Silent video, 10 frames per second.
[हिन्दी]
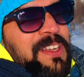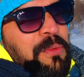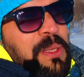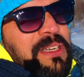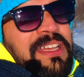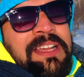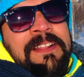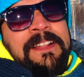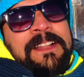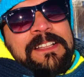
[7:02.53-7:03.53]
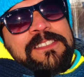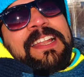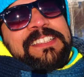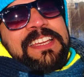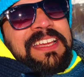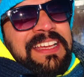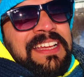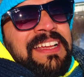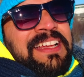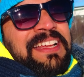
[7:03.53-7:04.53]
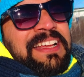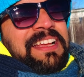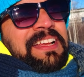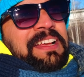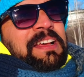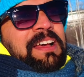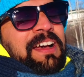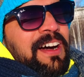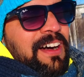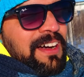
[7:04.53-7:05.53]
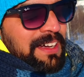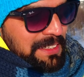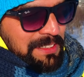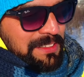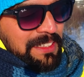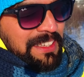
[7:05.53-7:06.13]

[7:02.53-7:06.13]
वेरी वियर्ड चले जी हाँ